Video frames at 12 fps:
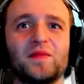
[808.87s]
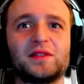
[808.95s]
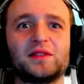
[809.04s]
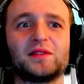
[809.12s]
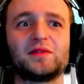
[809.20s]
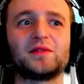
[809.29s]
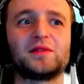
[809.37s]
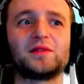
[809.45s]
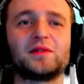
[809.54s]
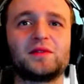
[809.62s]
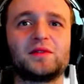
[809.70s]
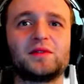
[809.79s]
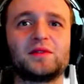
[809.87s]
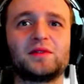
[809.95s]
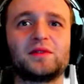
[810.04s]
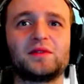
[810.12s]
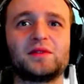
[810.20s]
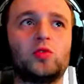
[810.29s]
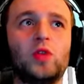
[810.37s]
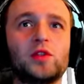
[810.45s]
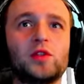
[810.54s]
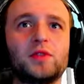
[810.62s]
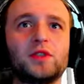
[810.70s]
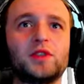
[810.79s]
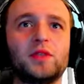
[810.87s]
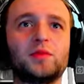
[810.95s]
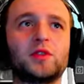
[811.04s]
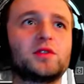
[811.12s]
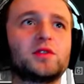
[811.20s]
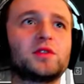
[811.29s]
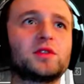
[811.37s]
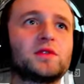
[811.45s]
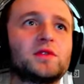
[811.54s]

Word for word: No żeby pieniążków więcej dało. Tu leżą na ziemi. Gdzie coś.